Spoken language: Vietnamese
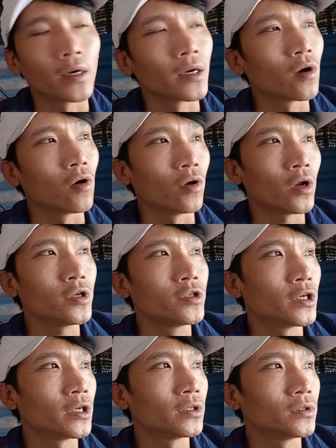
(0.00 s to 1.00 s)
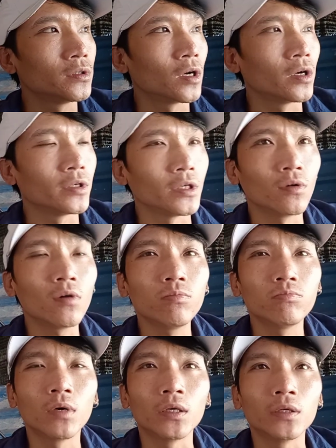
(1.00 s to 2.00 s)
có nghĩa ngồi nói chuyện rồi nhiều
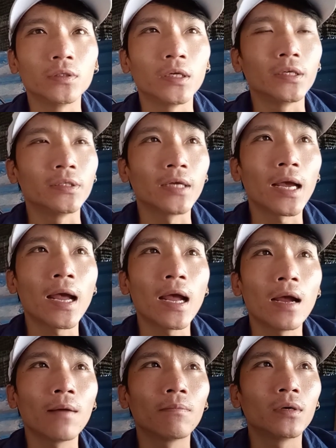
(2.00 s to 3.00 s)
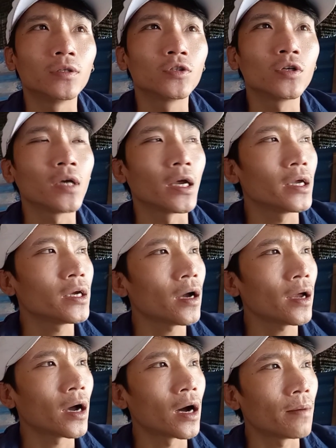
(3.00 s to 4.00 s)
lúc mình nhìn ra mình suy nghĩ
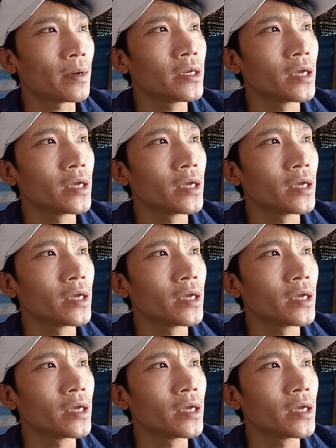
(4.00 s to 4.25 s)
coi ờ à,